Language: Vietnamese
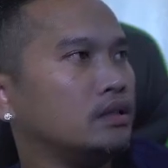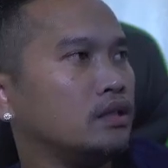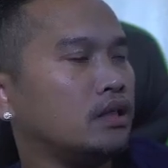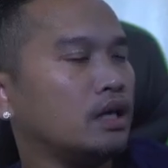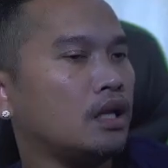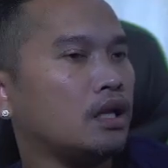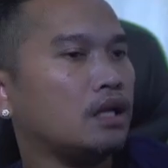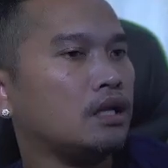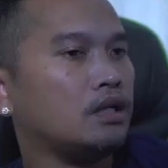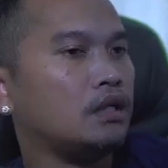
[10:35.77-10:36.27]

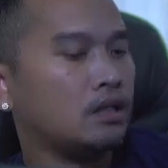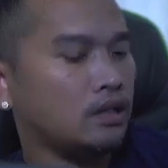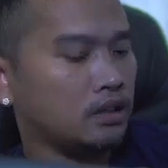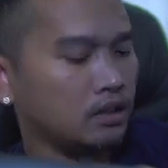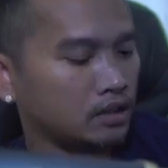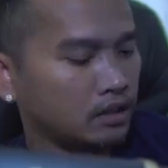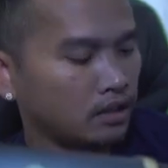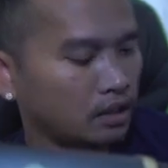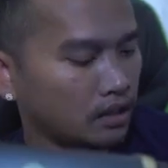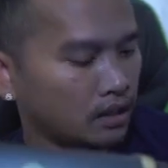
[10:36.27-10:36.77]
à nó này
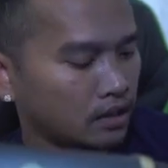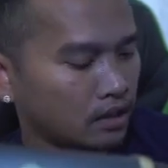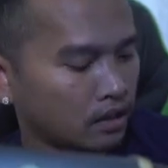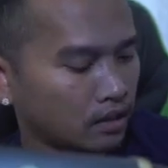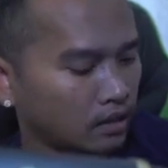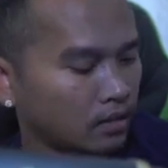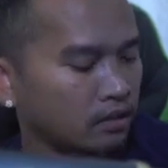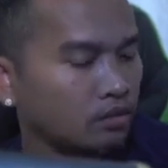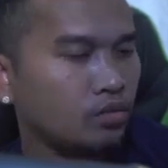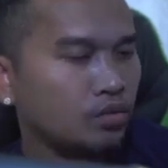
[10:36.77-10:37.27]
dường gì chứ
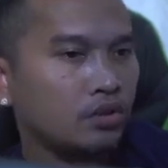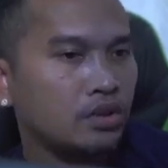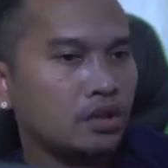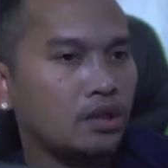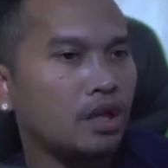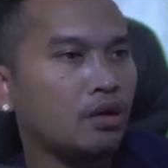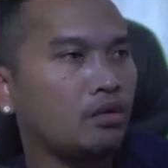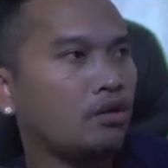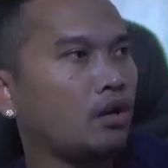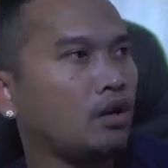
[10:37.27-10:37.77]
tôi cho
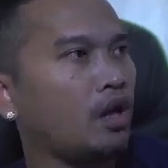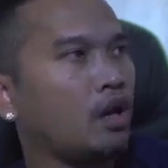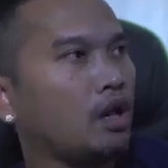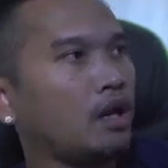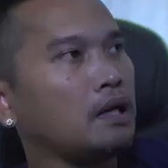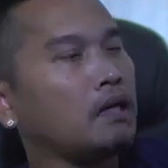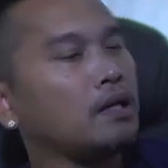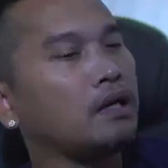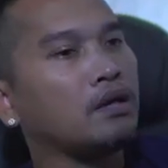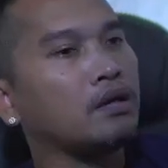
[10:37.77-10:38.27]
thấy có
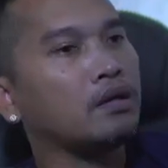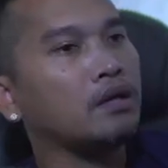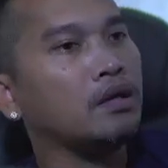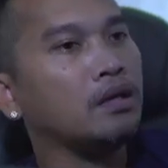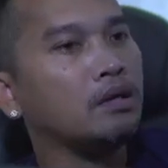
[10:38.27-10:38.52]
kháng cái rồi